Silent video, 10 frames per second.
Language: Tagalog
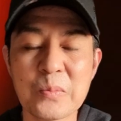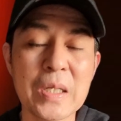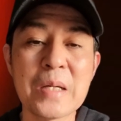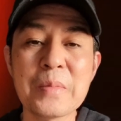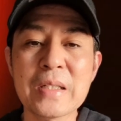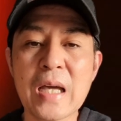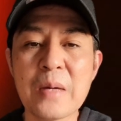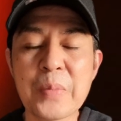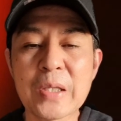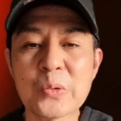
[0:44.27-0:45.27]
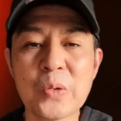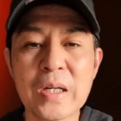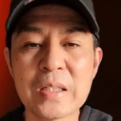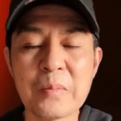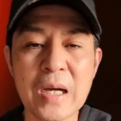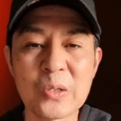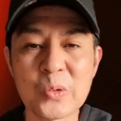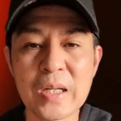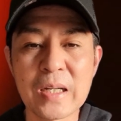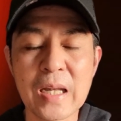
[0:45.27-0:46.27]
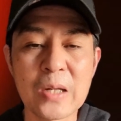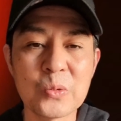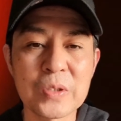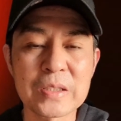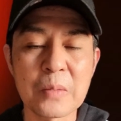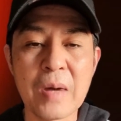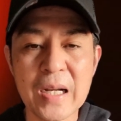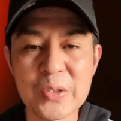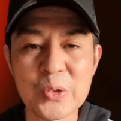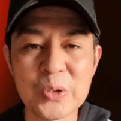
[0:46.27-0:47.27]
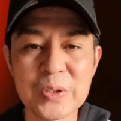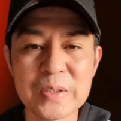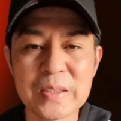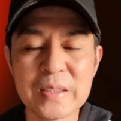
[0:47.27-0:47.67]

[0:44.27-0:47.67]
Maraming naapektuhan ng mga lugar lalo na sa Baguio